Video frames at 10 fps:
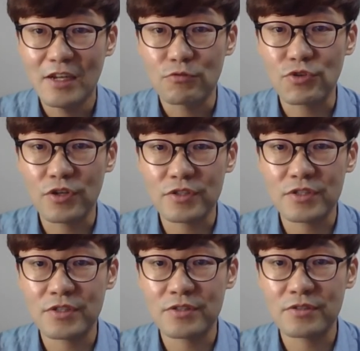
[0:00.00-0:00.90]

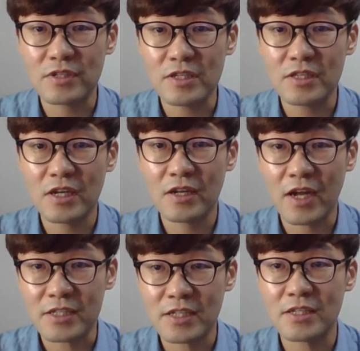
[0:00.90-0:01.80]
우선은 일단
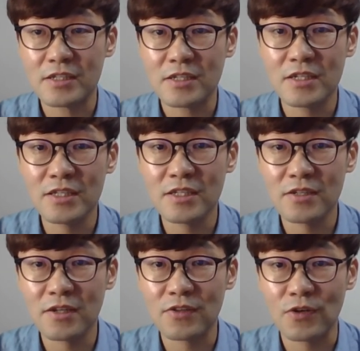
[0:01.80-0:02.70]
가장 큰
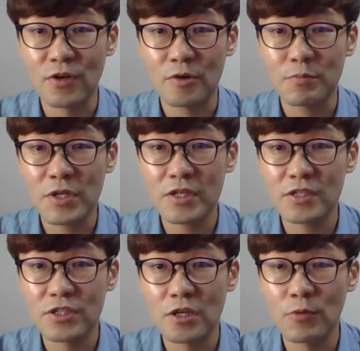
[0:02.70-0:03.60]
틀에서 필기
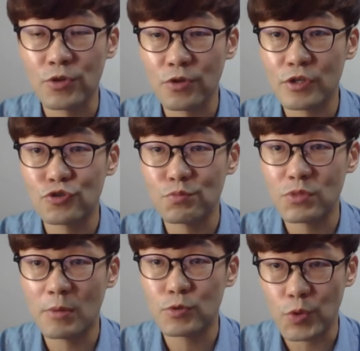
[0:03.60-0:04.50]
시험을 어떻게
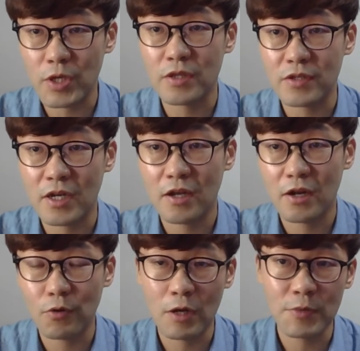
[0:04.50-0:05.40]
준비하면
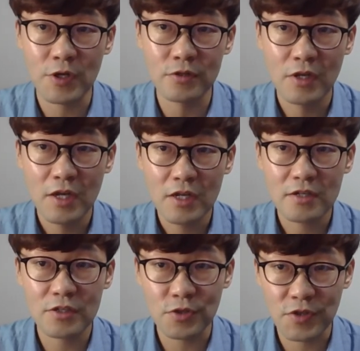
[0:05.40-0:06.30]
좋겠느냐라고 하면
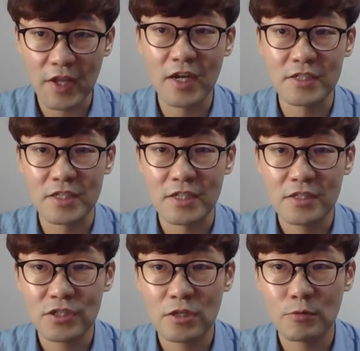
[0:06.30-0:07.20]
크게 전 세 가지
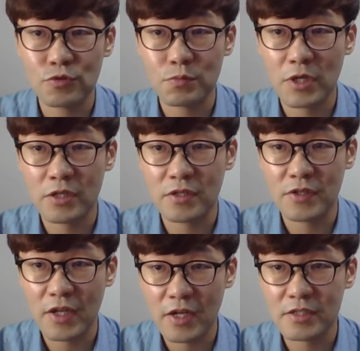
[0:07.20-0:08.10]
시험을 준비할 때는
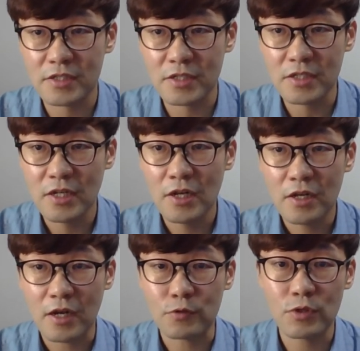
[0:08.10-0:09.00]
세 가지를
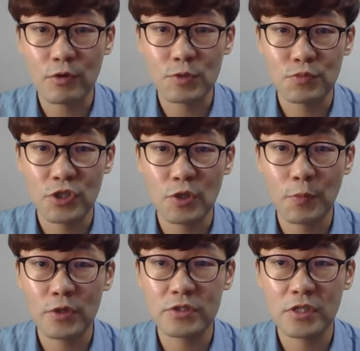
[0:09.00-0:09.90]
강조하고 싶은데 첫
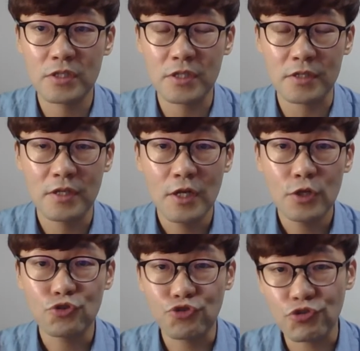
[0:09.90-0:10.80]
번째는
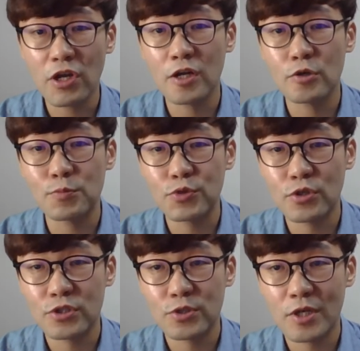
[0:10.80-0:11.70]
중요한 것부터
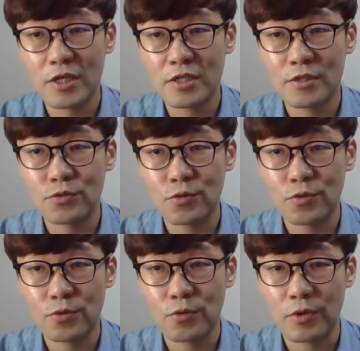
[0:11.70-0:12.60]
시작하기를
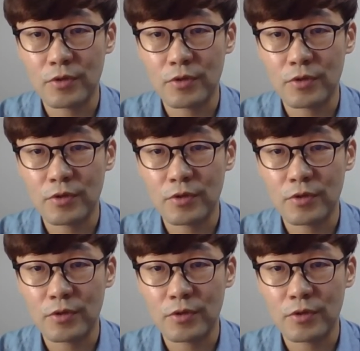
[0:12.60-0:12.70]
조금